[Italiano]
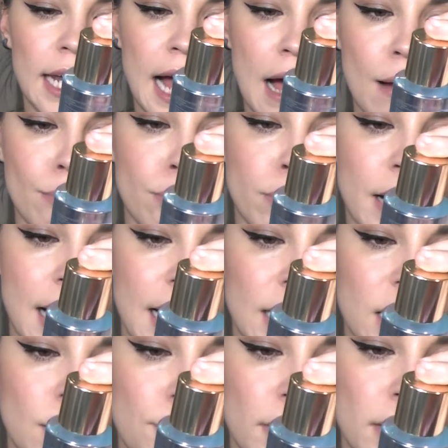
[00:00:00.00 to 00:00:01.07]
labbra
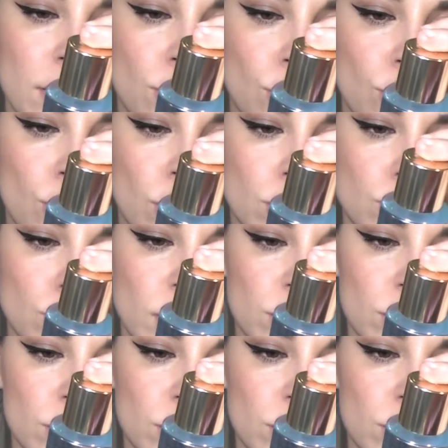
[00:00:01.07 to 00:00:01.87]
anche per il trucco a lunga